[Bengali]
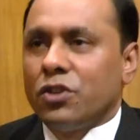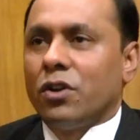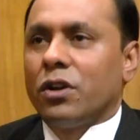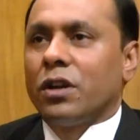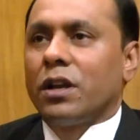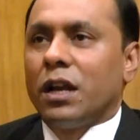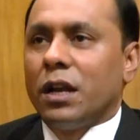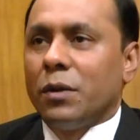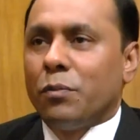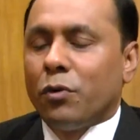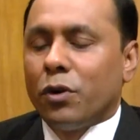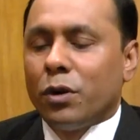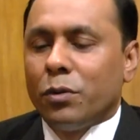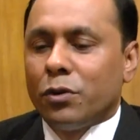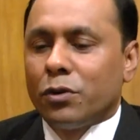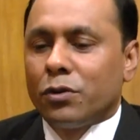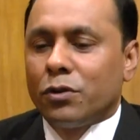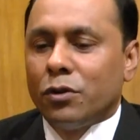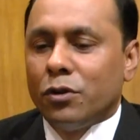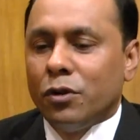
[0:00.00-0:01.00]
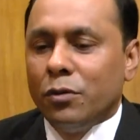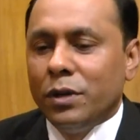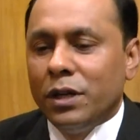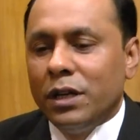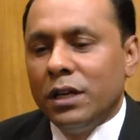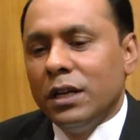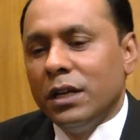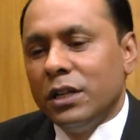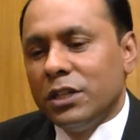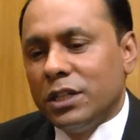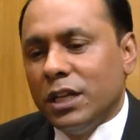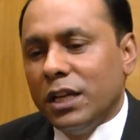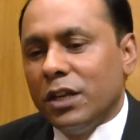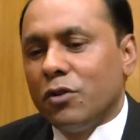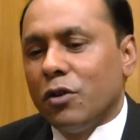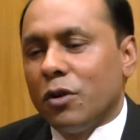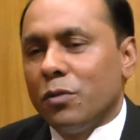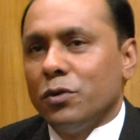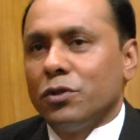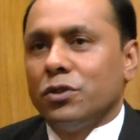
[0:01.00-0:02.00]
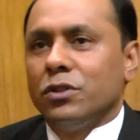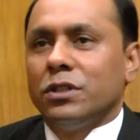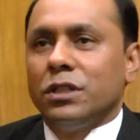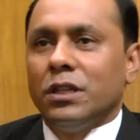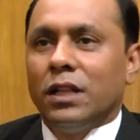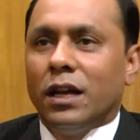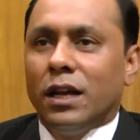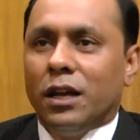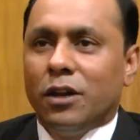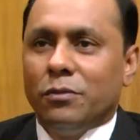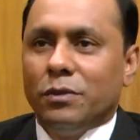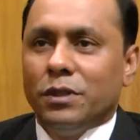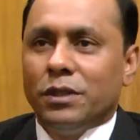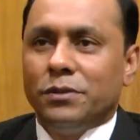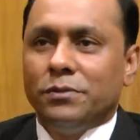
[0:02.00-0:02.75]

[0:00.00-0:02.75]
সরকারের পরিবর্তন হবে সেই কর্মসূচি দেওয়া হবে